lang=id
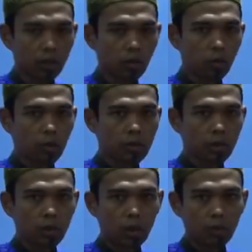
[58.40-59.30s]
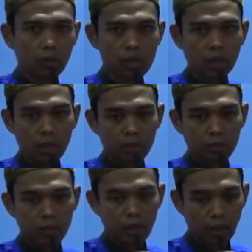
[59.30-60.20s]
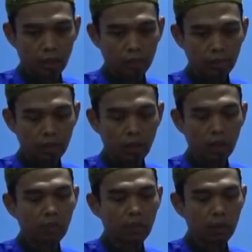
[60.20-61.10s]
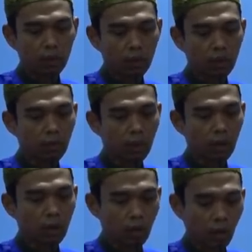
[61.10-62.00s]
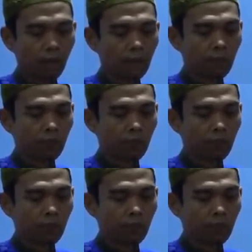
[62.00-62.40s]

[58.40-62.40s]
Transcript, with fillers: kalau mau baca Quran fasta'iz billah mintalah perlindungan kepada Allah